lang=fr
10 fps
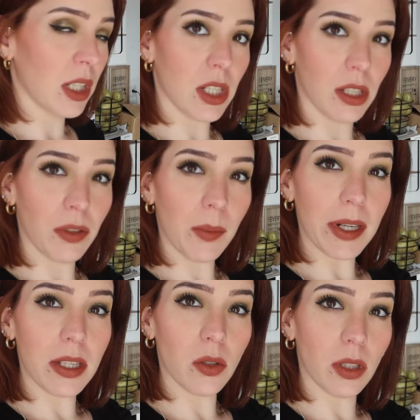J'ai fait
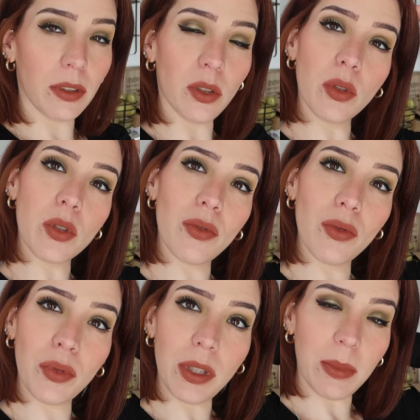ma liste des vidéos que je vais
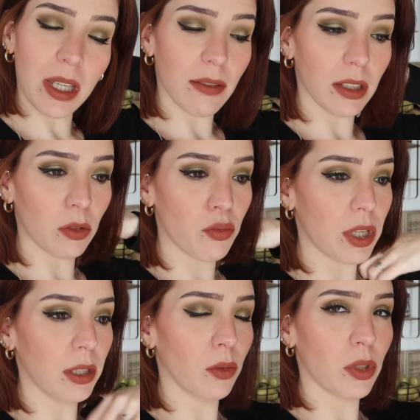vous filmer avant
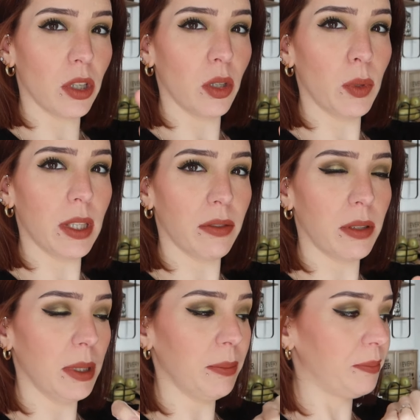d'accoucher, donc j'en ai 8 à
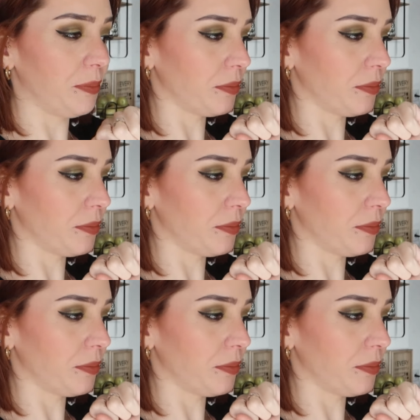filmer,